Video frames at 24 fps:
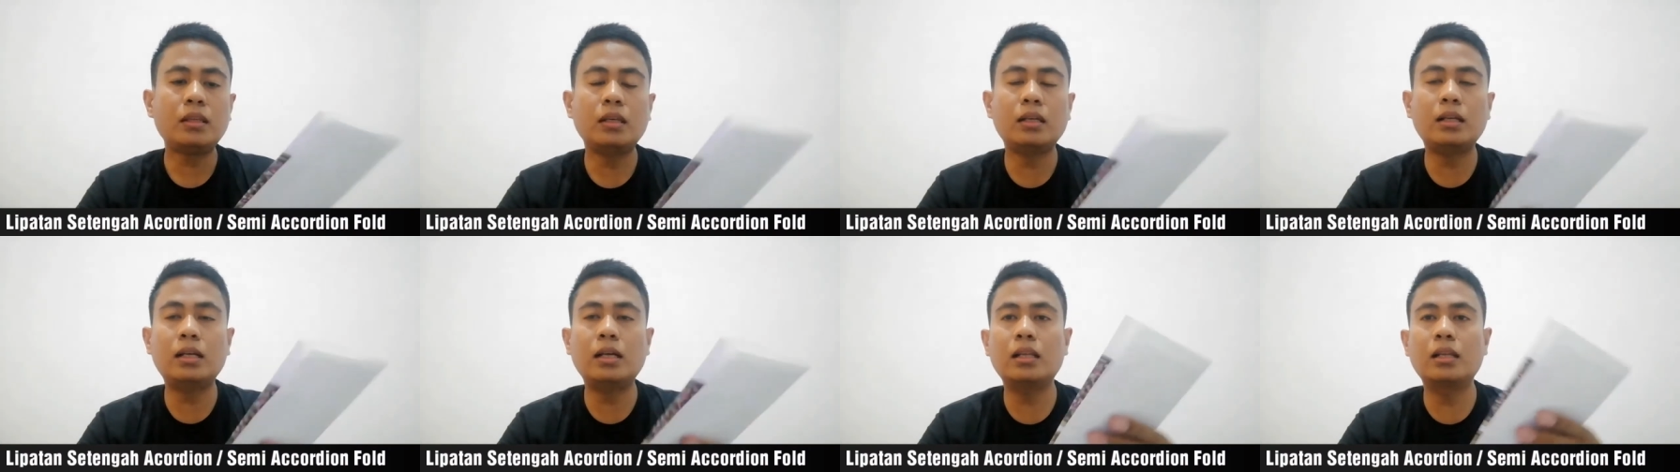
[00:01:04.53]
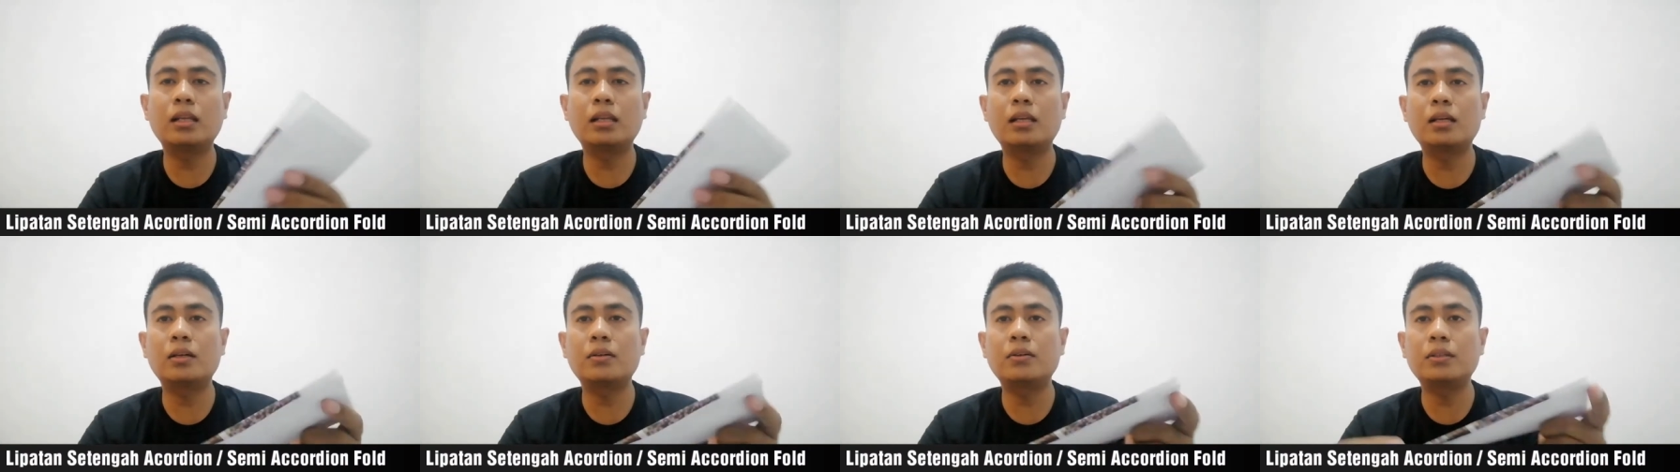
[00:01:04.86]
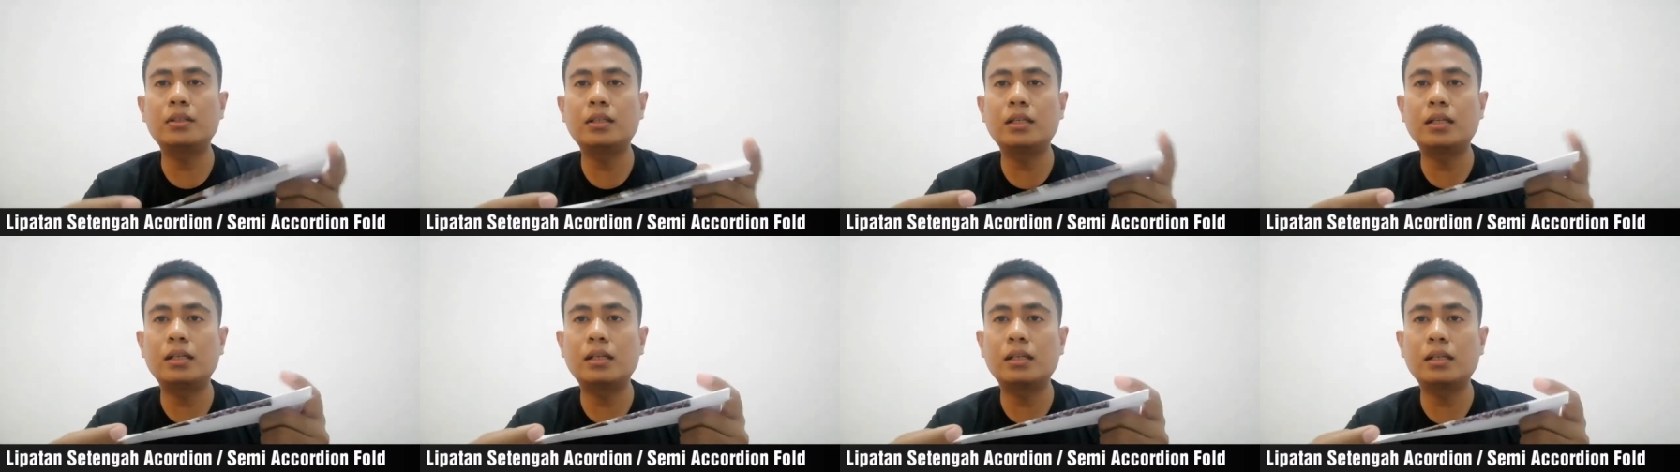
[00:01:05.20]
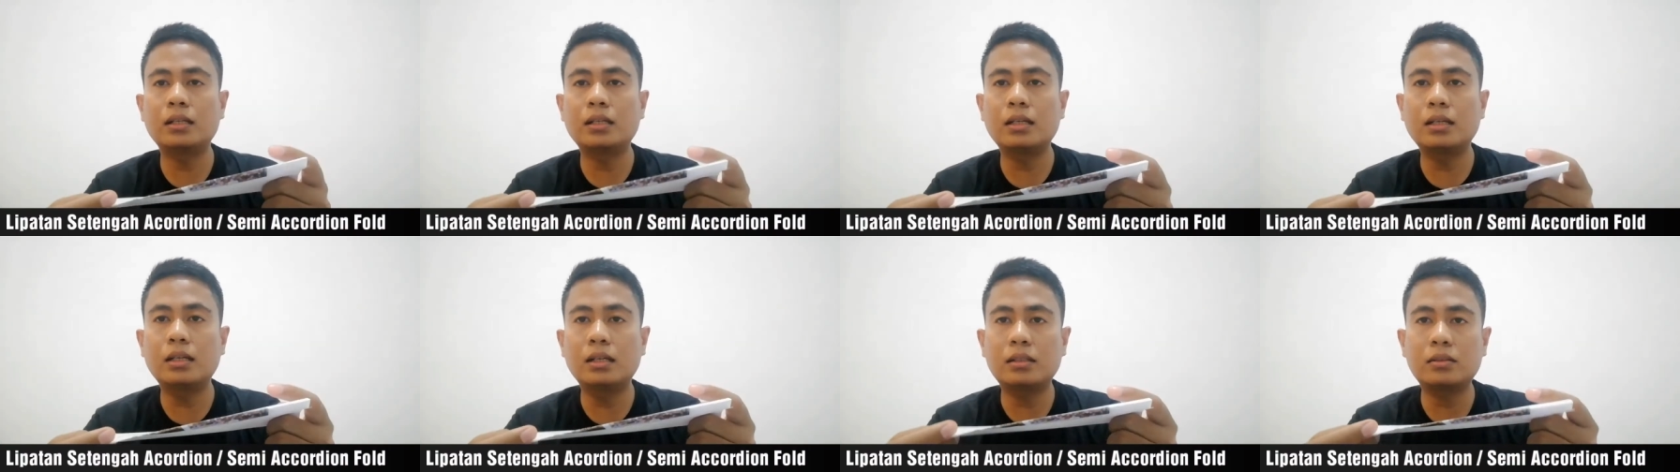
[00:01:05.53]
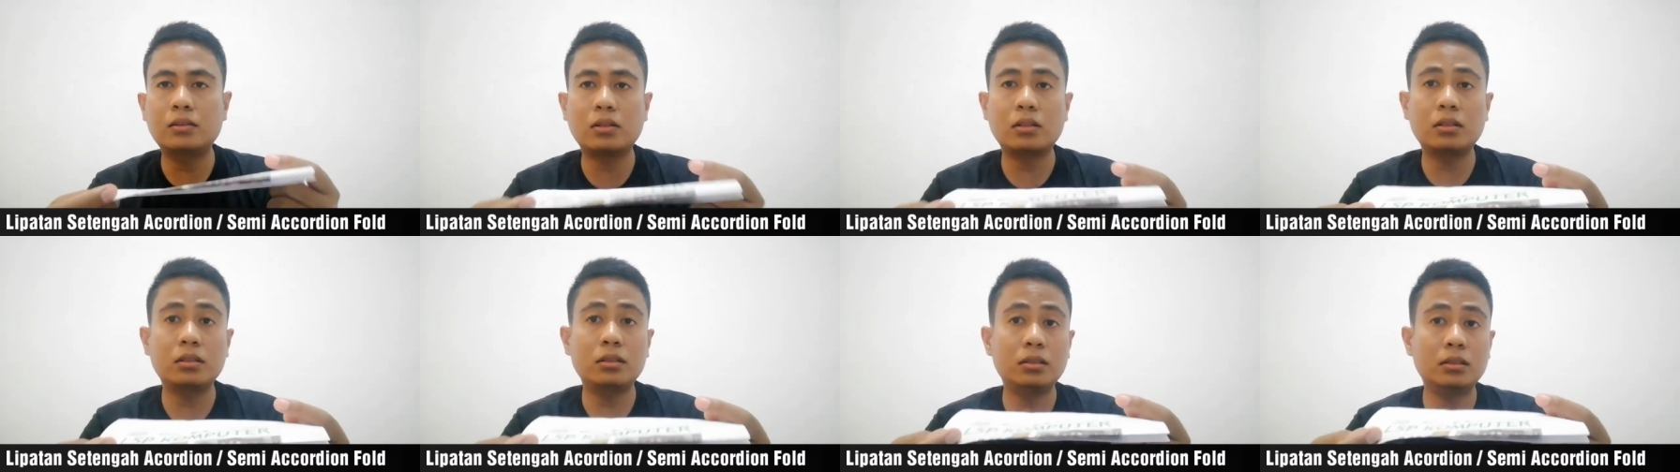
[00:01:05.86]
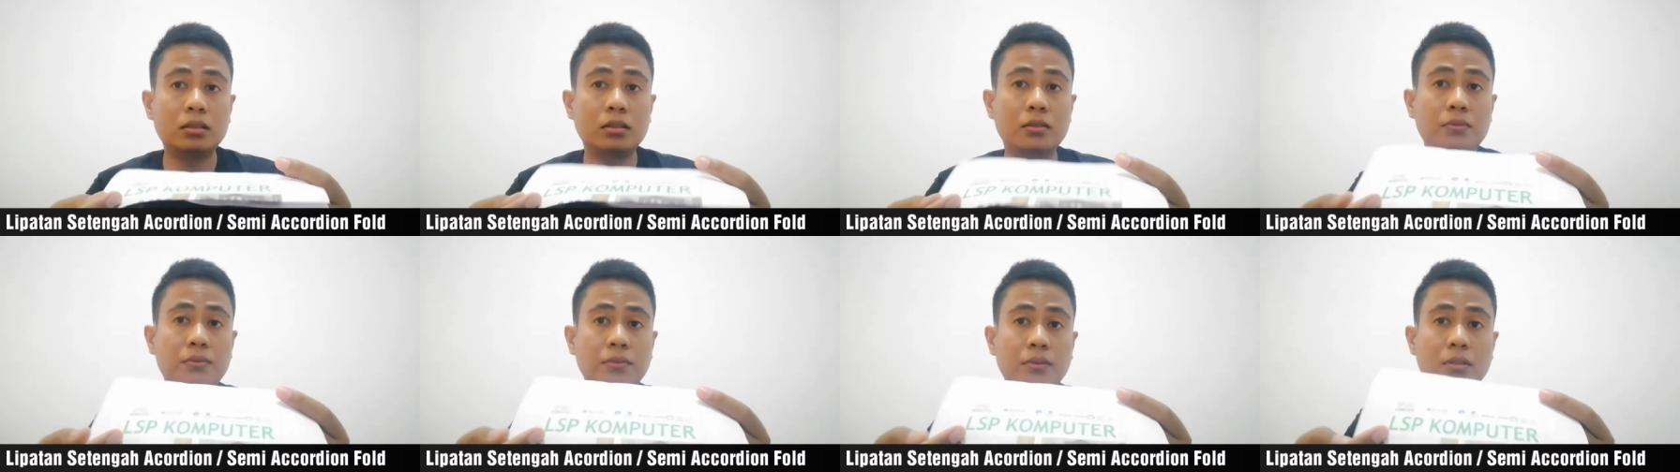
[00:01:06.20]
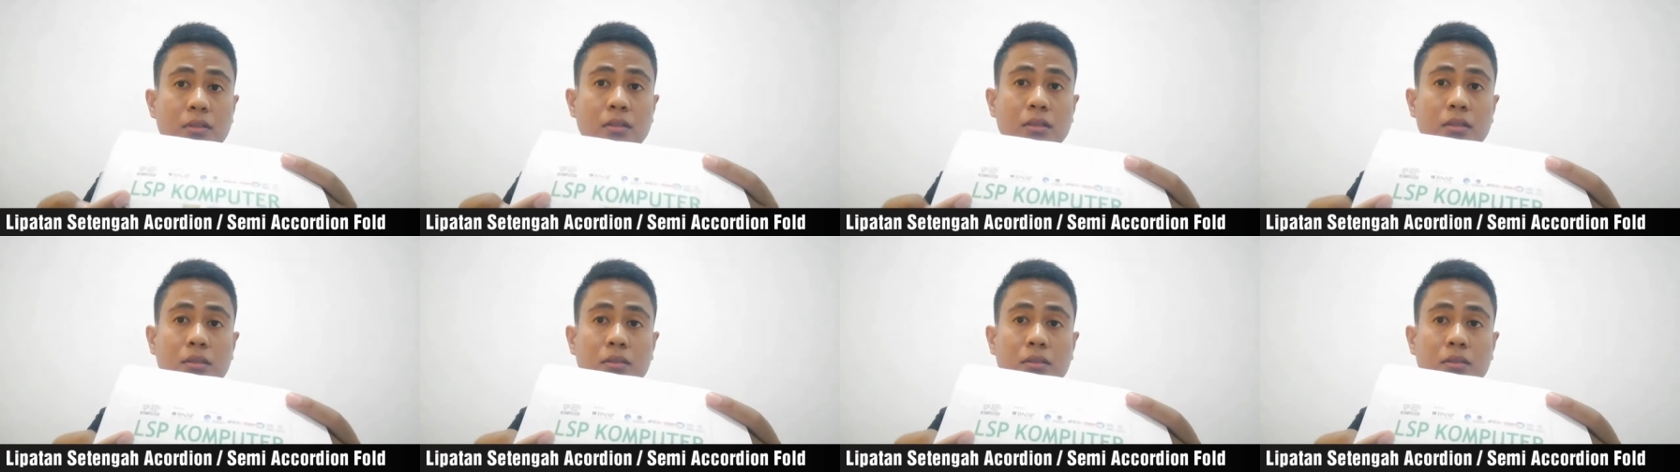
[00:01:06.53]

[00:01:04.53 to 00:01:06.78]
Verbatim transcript: kalau yang akordeon fall